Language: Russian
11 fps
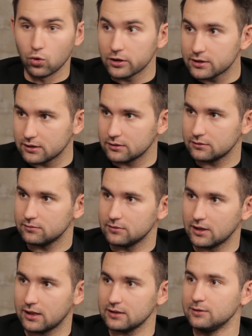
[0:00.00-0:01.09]
улице,
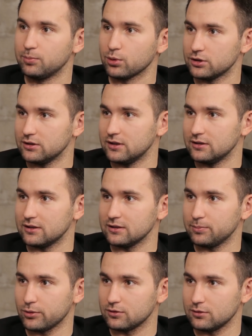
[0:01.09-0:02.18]
на Красной площади один
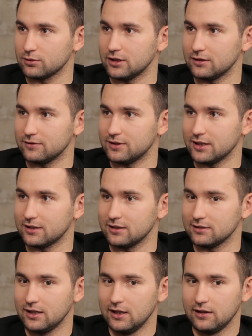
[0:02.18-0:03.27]
раз, просто случайно
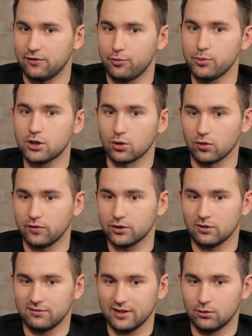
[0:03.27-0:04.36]
встретились, в метро в
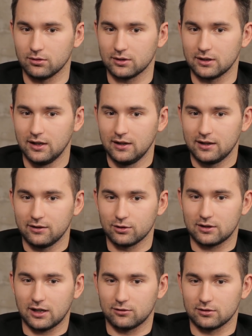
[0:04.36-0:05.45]
одном вагоне. И
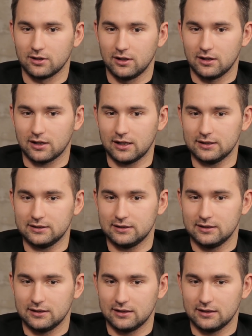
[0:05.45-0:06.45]
вот так вот раз